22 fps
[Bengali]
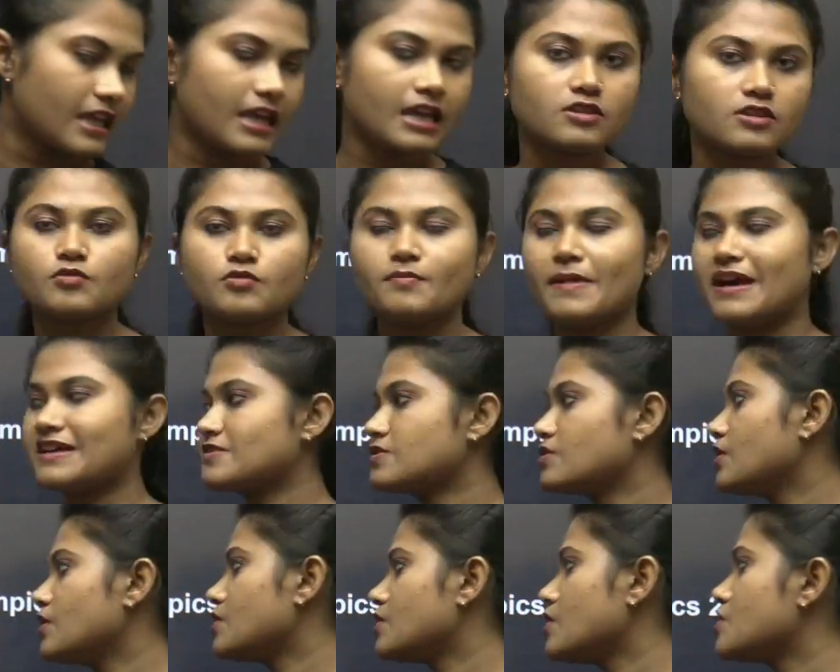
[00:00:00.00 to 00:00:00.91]
কি তো
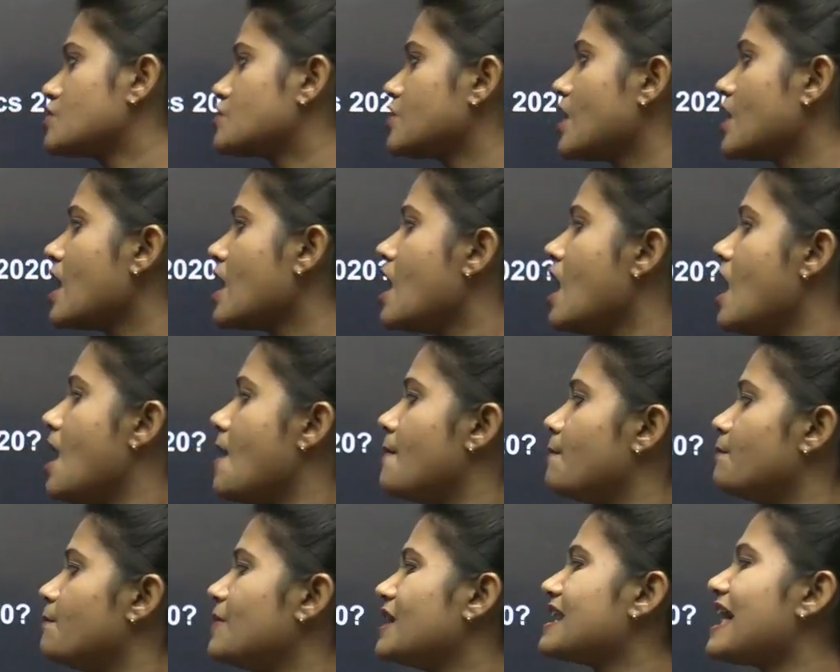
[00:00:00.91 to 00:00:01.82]
ম্যাসকট হচ্ছে
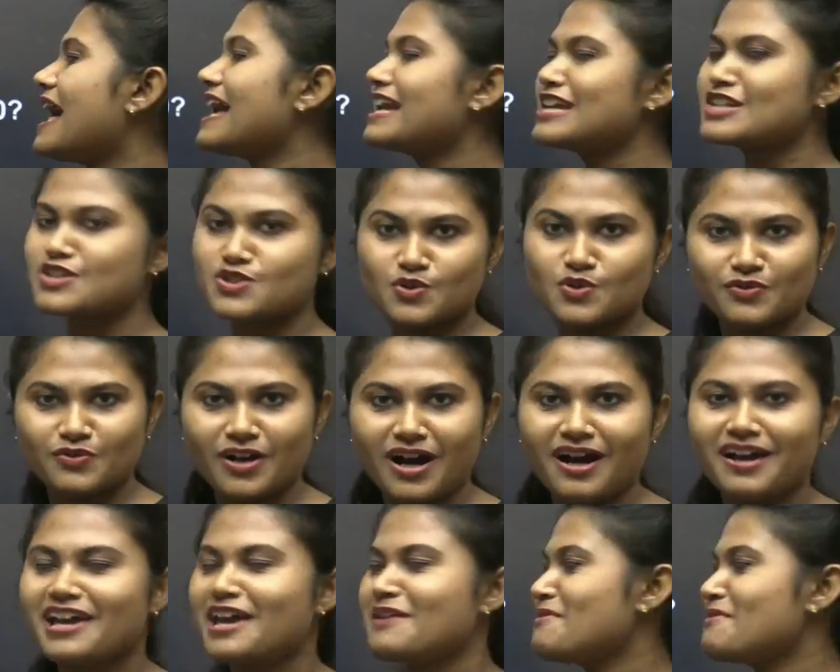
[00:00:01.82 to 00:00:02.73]
মিরাইটোবা
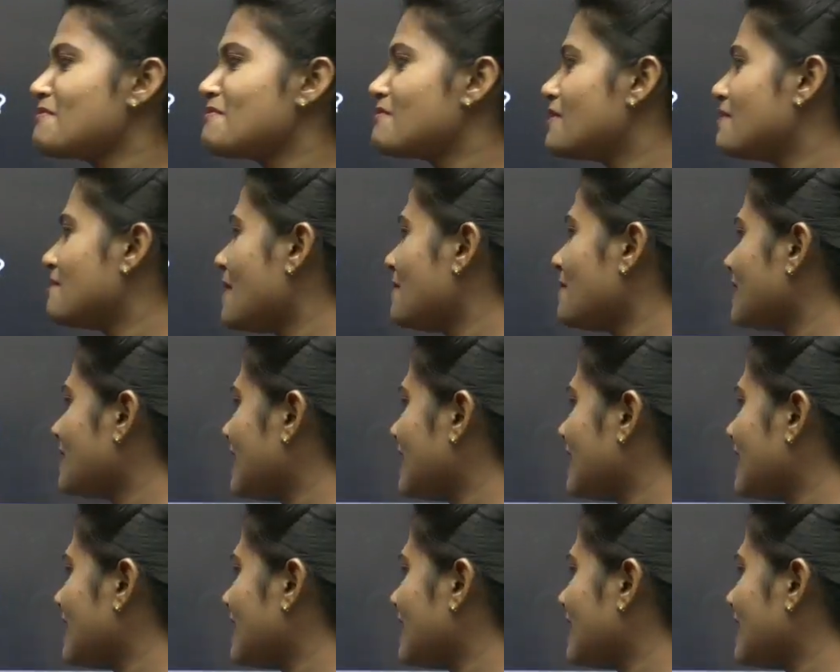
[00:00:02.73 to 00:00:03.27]
এবার বলে ম্যাম